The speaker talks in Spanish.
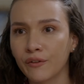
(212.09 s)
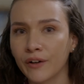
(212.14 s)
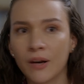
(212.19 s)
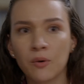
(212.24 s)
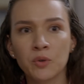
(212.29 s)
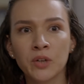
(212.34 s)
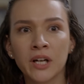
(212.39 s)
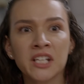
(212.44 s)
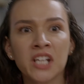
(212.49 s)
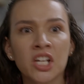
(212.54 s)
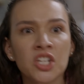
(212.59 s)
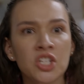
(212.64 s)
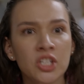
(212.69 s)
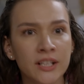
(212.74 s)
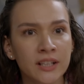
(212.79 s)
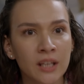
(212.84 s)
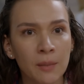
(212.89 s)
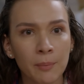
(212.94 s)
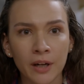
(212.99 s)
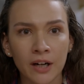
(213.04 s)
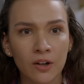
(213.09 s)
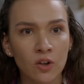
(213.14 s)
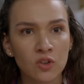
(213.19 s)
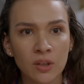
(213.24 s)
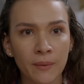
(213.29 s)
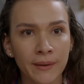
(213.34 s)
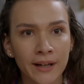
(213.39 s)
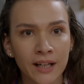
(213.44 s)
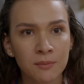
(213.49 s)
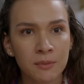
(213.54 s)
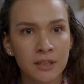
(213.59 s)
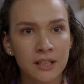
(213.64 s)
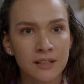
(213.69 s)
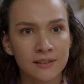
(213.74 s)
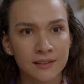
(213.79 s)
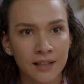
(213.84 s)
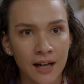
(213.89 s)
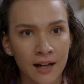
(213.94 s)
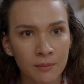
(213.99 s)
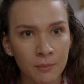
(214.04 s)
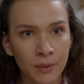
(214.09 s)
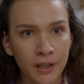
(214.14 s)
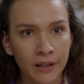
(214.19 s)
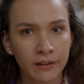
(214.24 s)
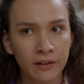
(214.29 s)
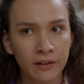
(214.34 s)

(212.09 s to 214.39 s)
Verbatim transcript: fuera una niña chiquita para no saber administrarme.